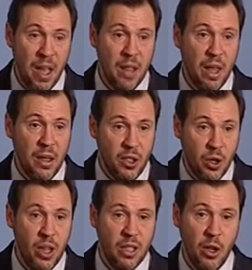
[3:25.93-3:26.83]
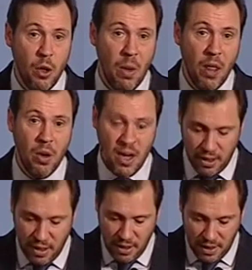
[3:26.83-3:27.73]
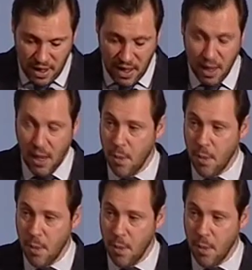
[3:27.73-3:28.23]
Decisiones innovadoras, sí,